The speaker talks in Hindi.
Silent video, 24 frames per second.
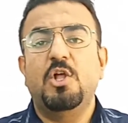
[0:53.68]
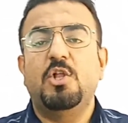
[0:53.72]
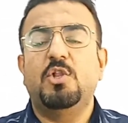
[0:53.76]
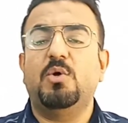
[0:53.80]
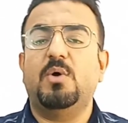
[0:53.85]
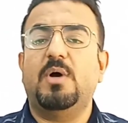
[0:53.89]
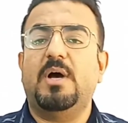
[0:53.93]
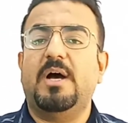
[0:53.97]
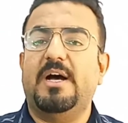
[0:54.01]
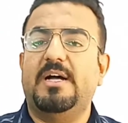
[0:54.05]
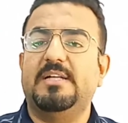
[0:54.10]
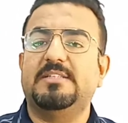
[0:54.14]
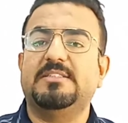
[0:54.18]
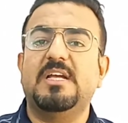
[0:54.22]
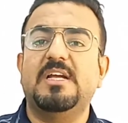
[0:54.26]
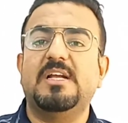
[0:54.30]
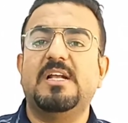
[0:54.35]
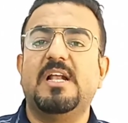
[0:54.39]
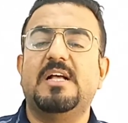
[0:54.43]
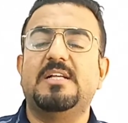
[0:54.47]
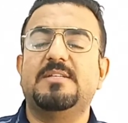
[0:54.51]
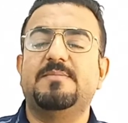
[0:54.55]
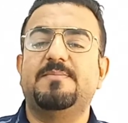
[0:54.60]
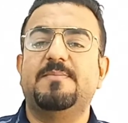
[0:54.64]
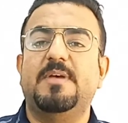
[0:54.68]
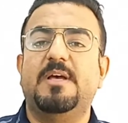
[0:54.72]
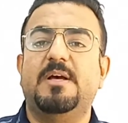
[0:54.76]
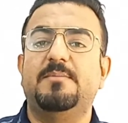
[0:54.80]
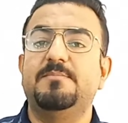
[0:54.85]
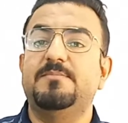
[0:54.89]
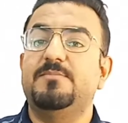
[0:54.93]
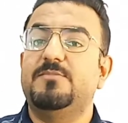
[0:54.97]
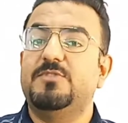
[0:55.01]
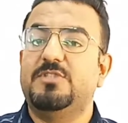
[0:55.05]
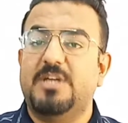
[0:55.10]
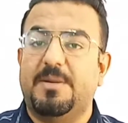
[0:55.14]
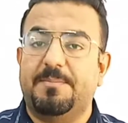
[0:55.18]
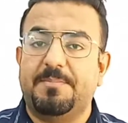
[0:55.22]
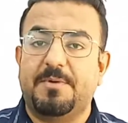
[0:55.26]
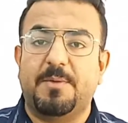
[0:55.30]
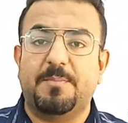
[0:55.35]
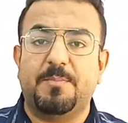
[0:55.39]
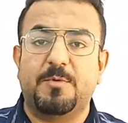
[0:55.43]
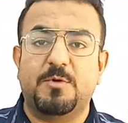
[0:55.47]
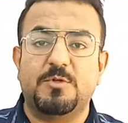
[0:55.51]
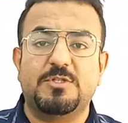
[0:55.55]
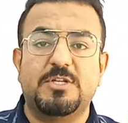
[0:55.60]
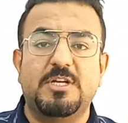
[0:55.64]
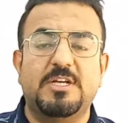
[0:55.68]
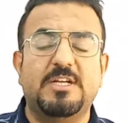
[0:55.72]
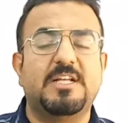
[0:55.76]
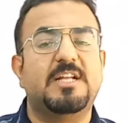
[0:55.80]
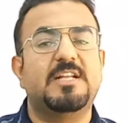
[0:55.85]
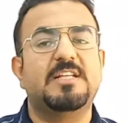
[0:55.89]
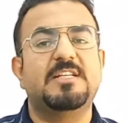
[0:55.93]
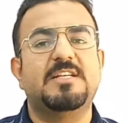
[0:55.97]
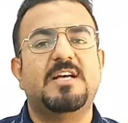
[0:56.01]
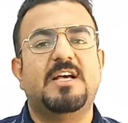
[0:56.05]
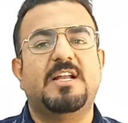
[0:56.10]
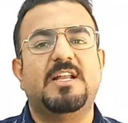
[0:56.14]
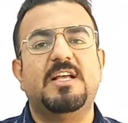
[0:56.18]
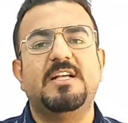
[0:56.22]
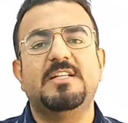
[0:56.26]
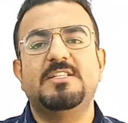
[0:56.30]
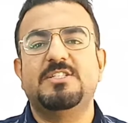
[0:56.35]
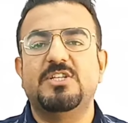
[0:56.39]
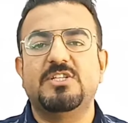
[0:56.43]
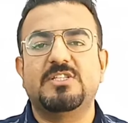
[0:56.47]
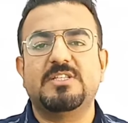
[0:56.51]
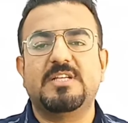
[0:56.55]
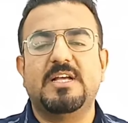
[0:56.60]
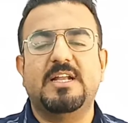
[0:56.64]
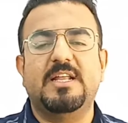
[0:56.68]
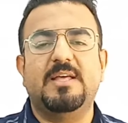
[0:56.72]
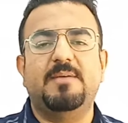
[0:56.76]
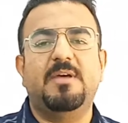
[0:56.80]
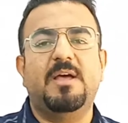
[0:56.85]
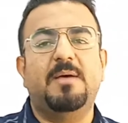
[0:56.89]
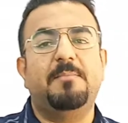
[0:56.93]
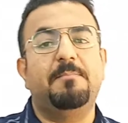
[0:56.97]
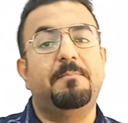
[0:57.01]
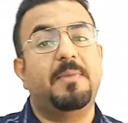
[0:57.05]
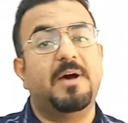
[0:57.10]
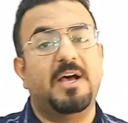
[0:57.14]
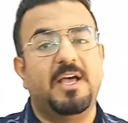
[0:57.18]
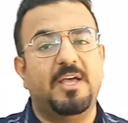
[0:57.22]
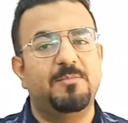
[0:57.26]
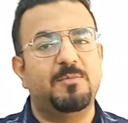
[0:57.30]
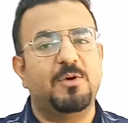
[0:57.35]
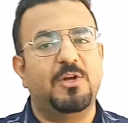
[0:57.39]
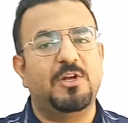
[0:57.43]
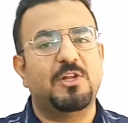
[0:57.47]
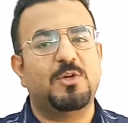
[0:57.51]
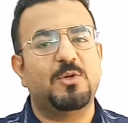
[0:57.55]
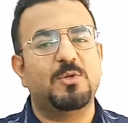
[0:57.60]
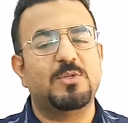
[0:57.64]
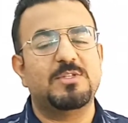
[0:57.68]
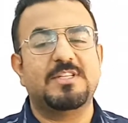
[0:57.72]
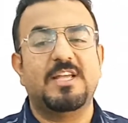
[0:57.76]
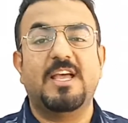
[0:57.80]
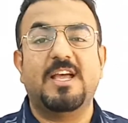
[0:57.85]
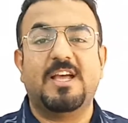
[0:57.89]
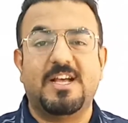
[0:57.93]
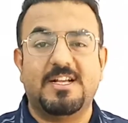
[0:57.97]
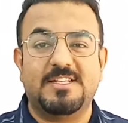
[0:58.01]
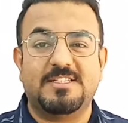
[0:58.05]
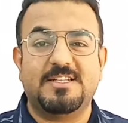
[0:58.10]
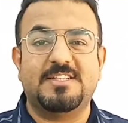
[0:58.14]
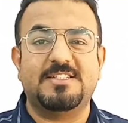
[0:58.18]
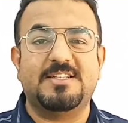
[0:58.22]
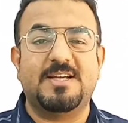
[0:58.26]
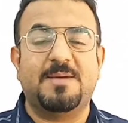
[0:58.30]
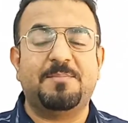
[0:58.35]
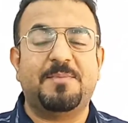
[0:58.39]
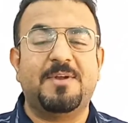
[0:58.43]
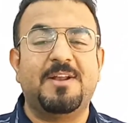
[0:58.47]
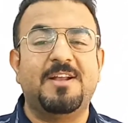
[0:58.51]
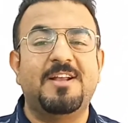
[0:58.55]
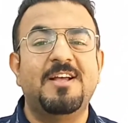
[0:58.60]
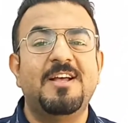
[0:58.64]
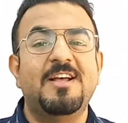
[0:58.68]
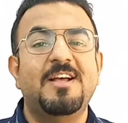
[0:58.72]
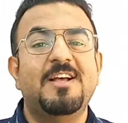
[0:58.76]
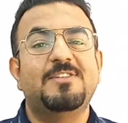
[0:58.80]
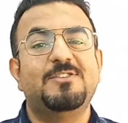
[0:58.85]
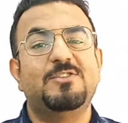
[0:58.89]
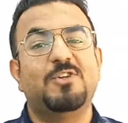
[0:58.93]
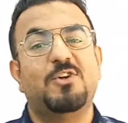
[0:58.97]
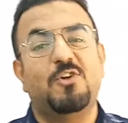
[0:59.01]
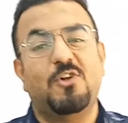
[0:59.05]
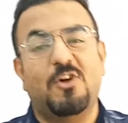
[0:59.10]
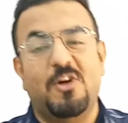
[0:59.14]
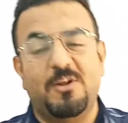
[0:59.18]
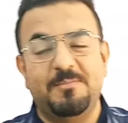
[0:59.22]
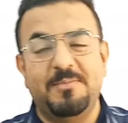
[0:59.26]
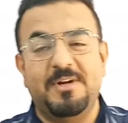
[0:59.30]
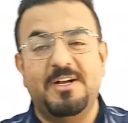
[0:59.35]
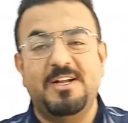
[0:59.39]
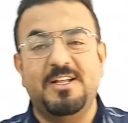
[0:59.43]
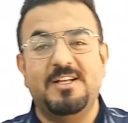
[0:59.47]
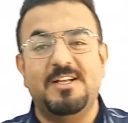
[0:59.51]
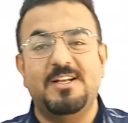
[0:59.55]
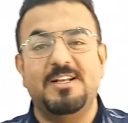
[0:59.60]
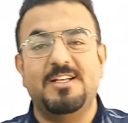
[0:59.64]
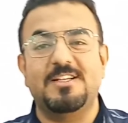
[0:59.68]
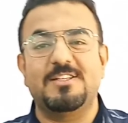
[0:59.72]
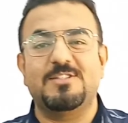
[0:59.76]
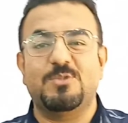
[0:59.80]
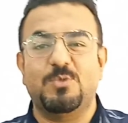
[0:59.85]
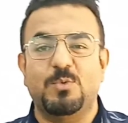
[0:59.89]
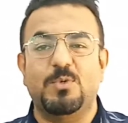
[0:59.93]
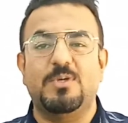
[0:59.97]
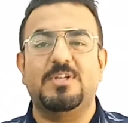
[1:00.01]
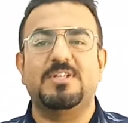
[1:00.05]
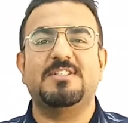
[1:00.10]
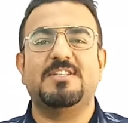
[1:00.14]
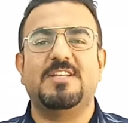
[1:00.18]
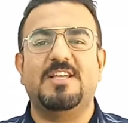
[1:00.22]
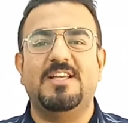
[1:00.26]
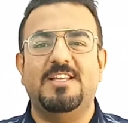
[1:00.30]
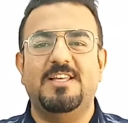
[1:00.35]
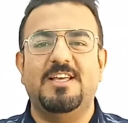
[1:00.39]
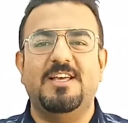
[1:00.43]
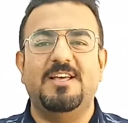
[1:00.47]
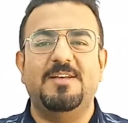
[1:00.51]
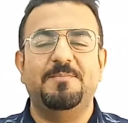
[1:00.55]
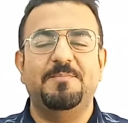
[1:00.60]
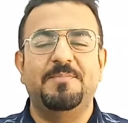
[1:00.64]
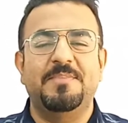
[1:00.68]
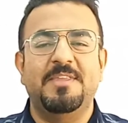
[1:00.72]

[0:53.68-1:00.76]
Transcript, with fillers: तो आज की क्लास में हम चैप्टर प्रोसीड करने जा रहे हैं जिसका नेम है बायोमोलिक्यूल्स एक ऐसा चैप्टर जो नॉन मेडिकल के स्टूडेंट्स के लिए